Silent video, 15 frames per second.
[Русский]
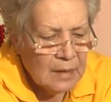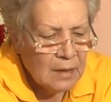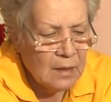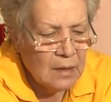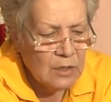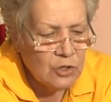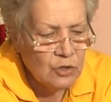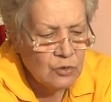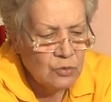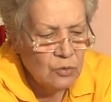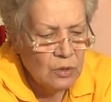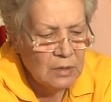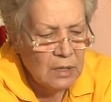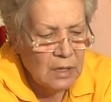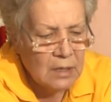
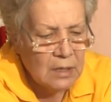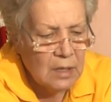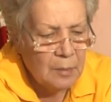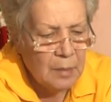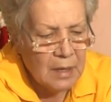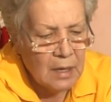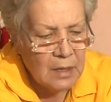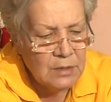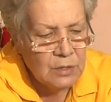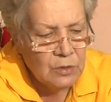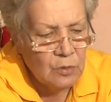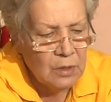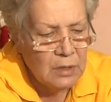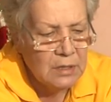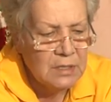Хорошо так, не пораньте
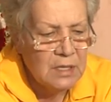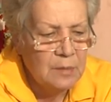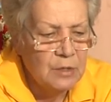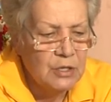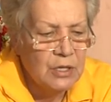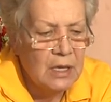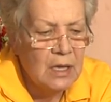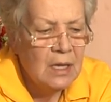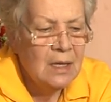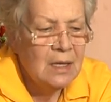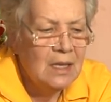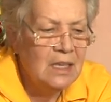только семечки.